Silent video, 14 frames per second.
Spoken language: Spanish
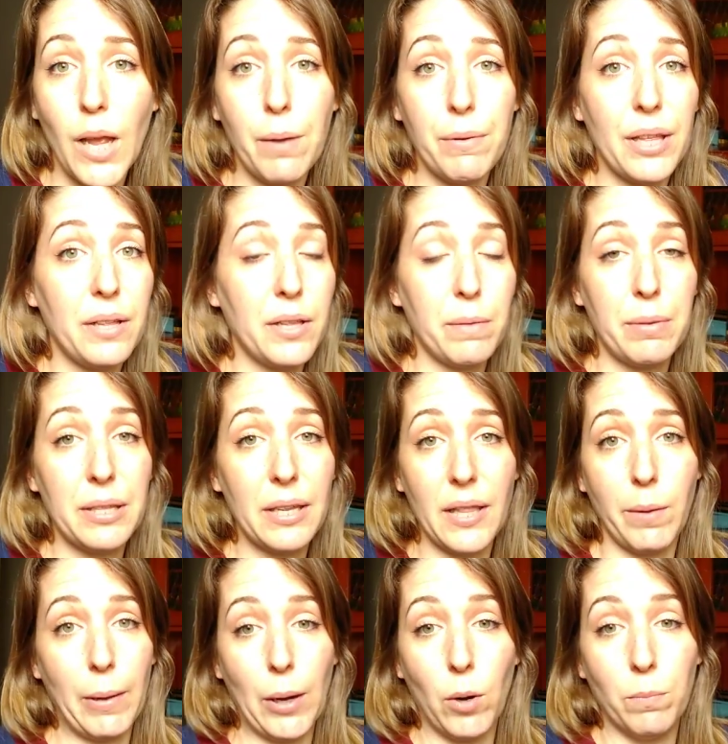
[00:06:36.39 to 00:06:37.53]
evidentemente
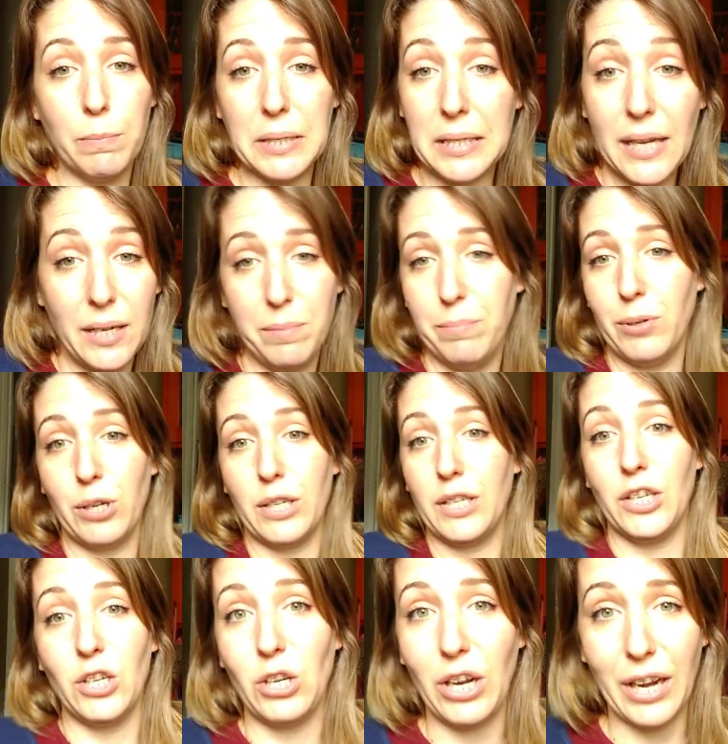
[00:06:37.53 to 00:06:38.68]
debe compensar, porque
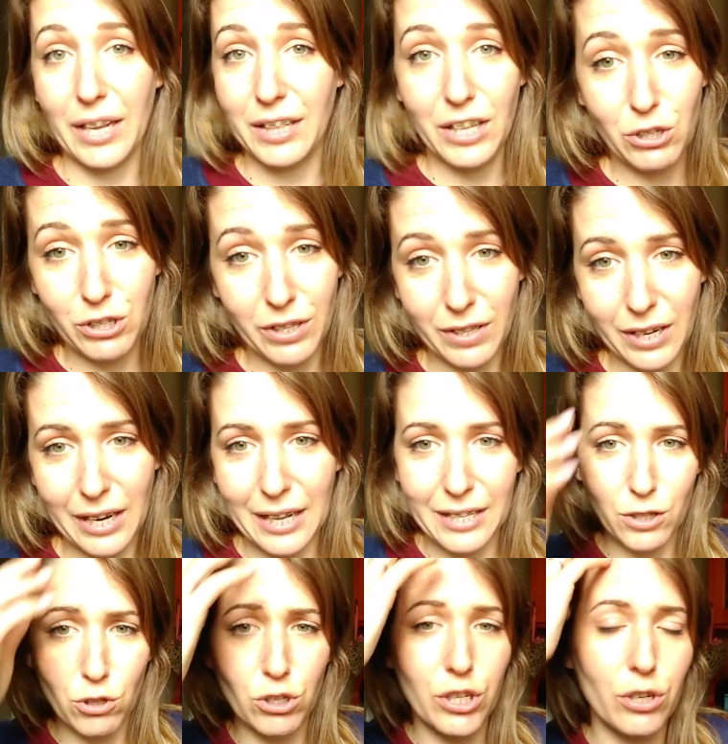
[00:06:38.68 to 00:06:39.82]
si no la gente no tendría
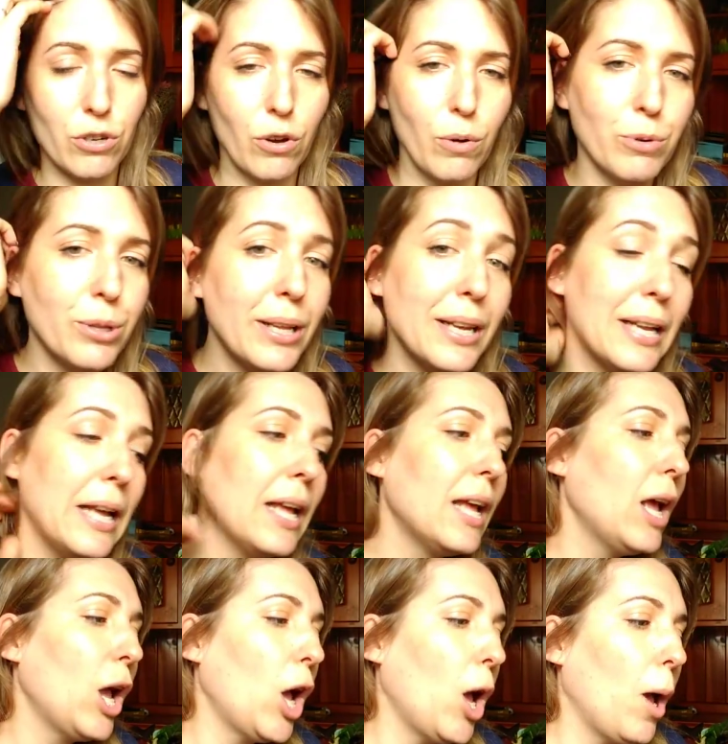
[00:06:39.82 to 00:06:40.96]
tantos hijos como tiene.
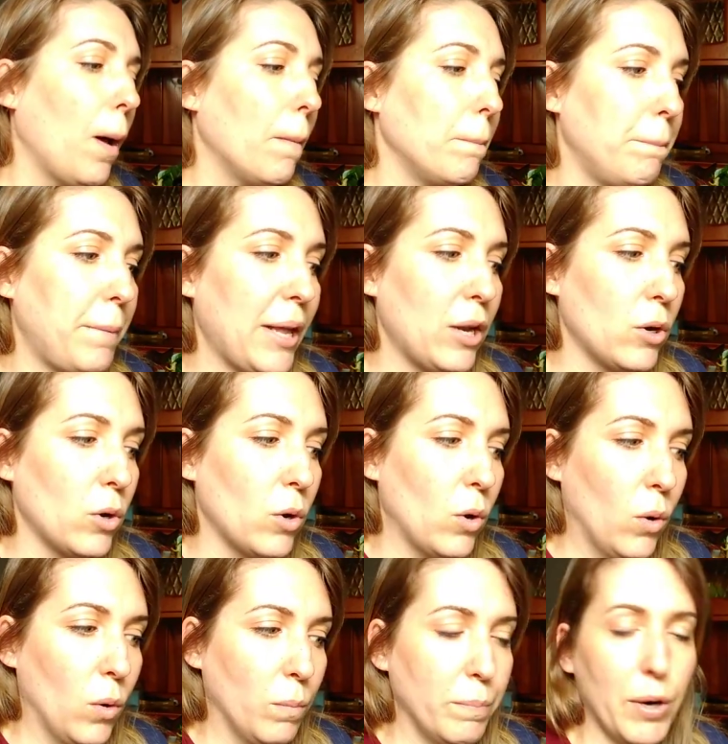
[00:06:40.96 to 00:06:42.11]

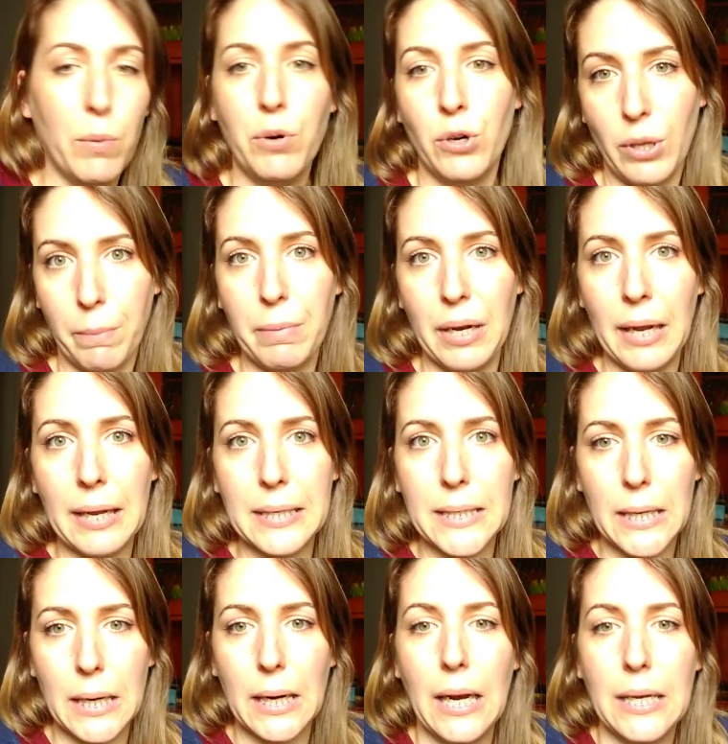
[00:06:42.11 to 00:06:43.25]
Pero, pero bueno, también hay que
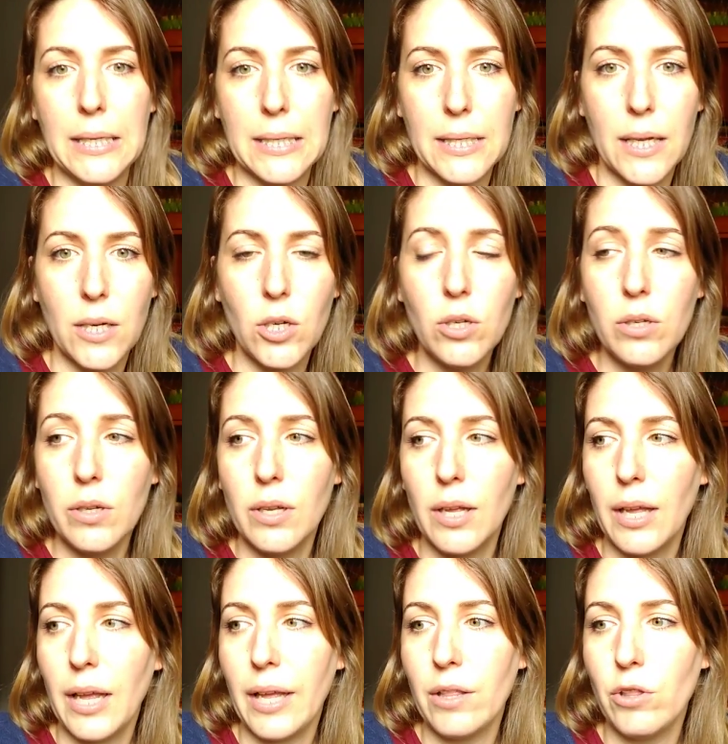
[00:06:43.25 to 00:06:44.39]
ser realista, ¿no?
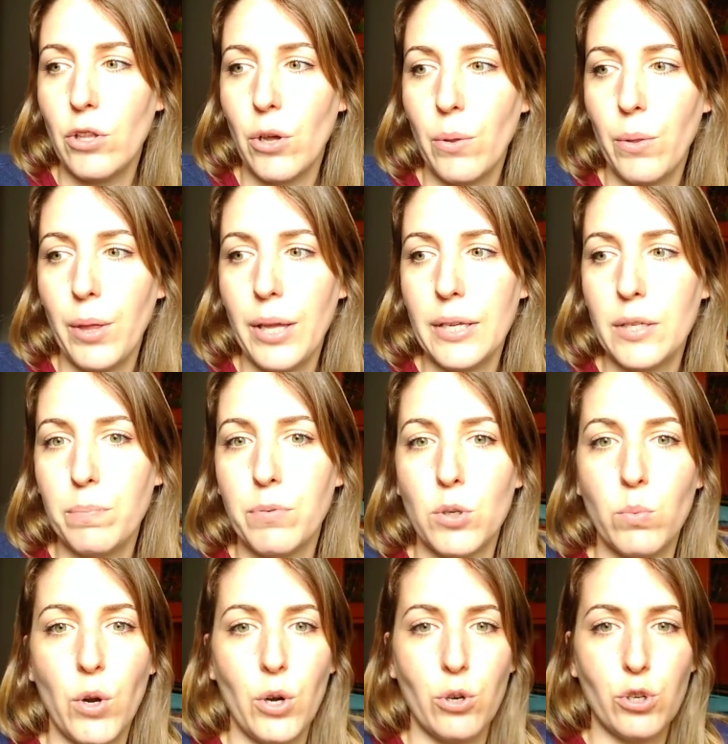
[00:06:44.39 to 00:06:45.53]
Entonces, pues
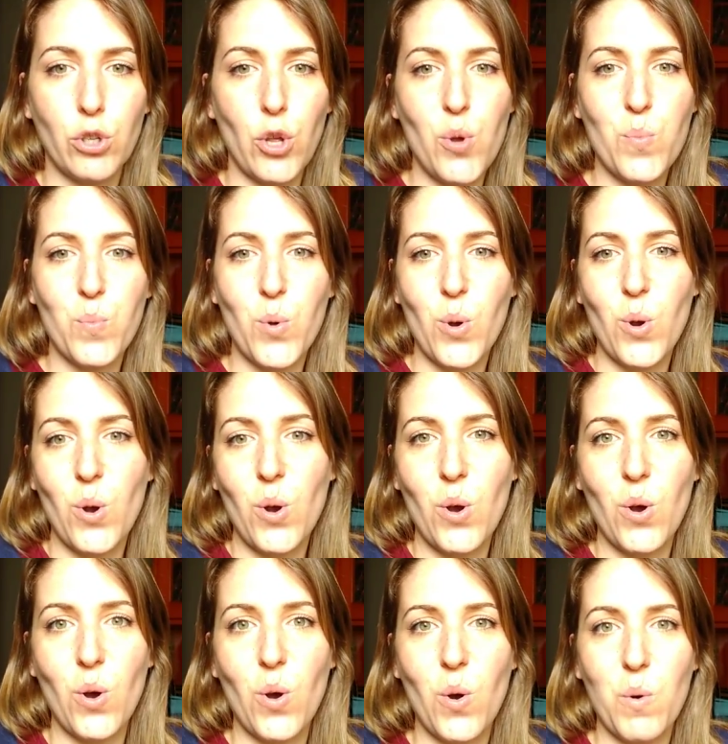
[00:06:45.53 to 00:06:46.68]
bueno, estoy un
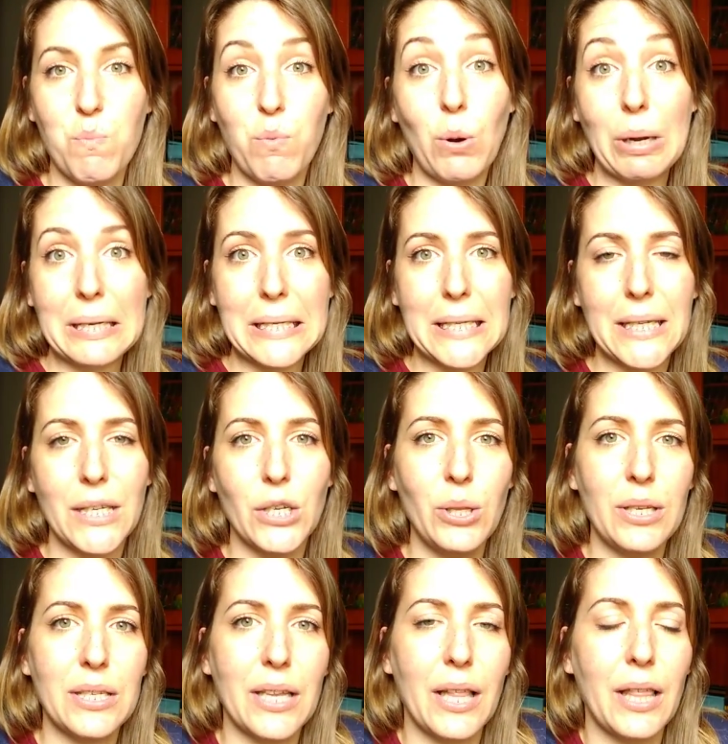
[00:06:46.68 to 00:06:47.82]
poco, un poco así, ¿no?
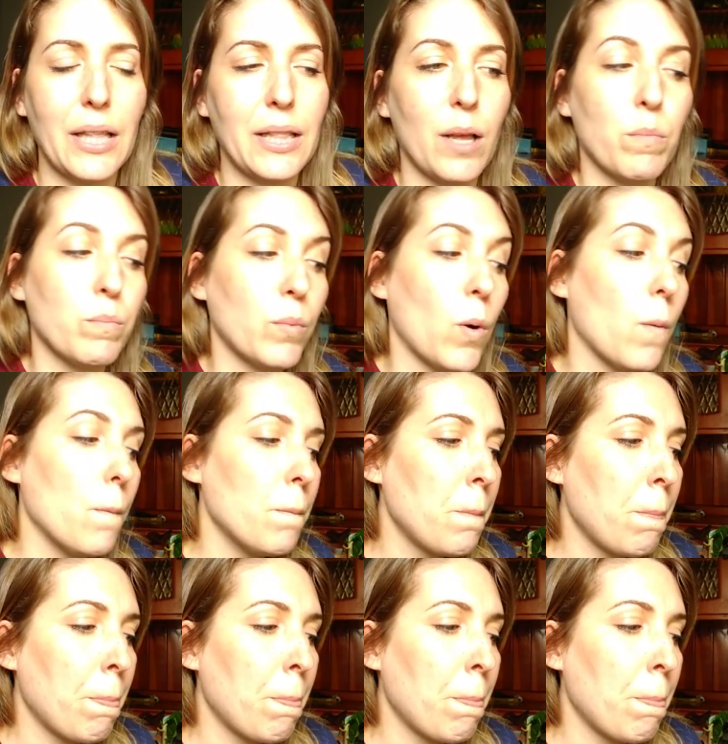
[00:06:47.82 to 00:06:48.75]
Desde hace tiempo.